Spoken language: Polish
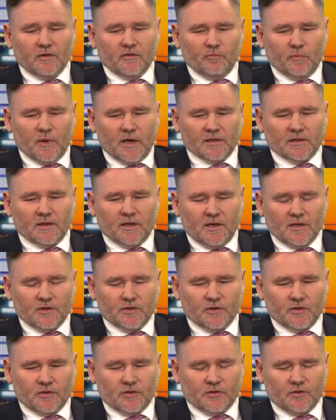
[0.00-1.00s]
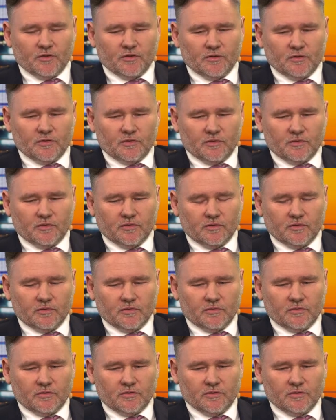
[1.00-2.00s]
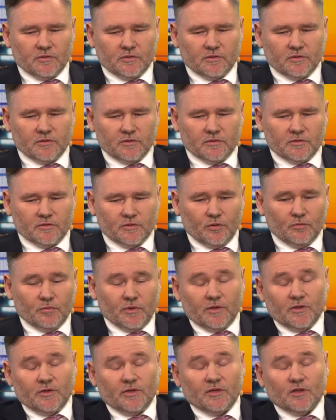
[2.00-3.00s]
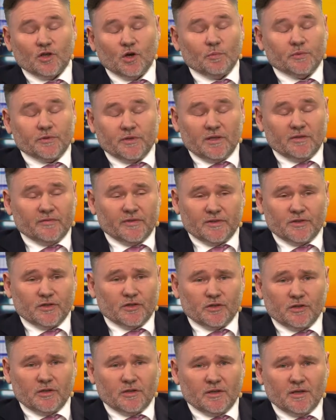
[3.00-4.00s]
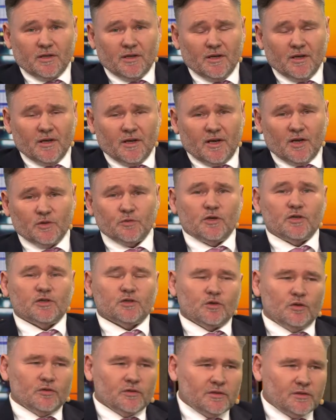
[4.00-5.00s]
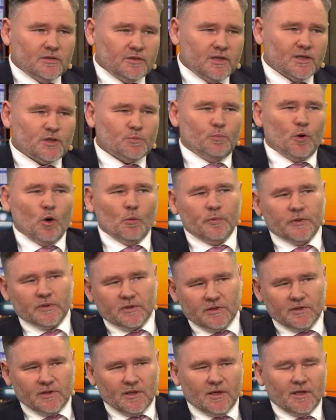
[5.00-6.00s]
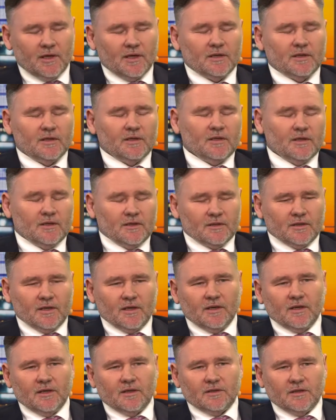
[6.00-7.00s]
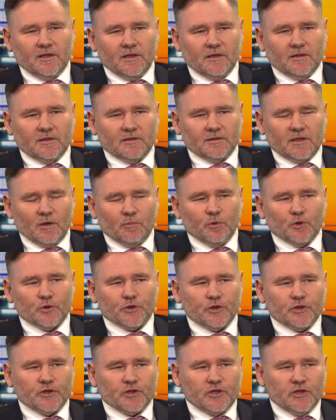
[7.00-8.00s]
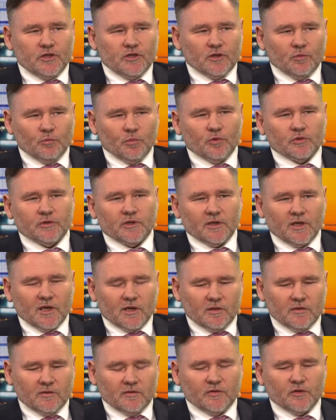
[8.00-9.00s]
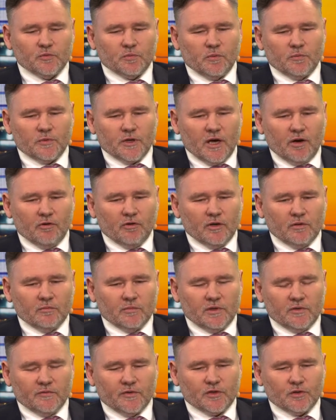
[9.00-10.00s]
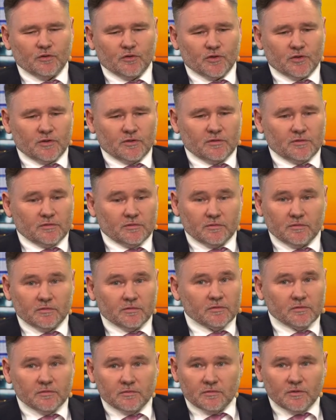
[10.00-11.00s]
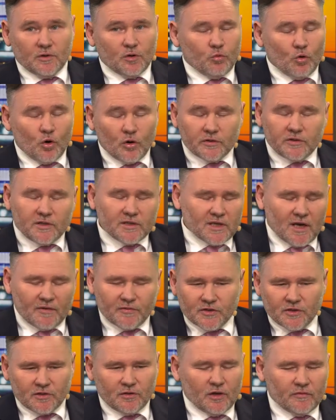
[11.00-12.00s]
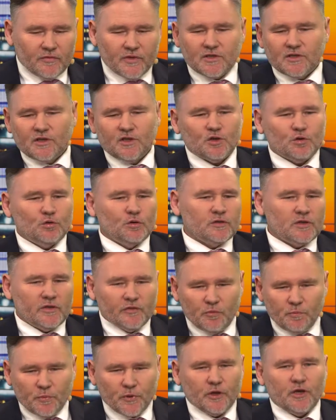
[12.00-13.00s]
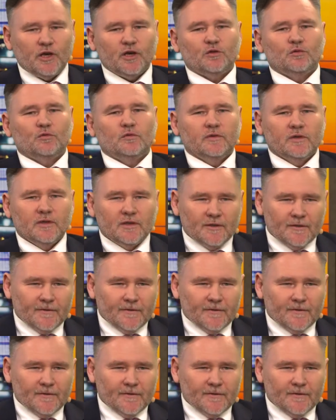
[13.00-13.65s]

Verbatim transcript: w bankach, czy, czy, czy, czy, czy są jakieś inne opcje inwestycyjne, a z drugiej strony jest popyt na, na, na, na pożyczki, no bo tak jak wspomniałem, inwestorzy e, chłonni zawsze nowych zysków, nowych projektów,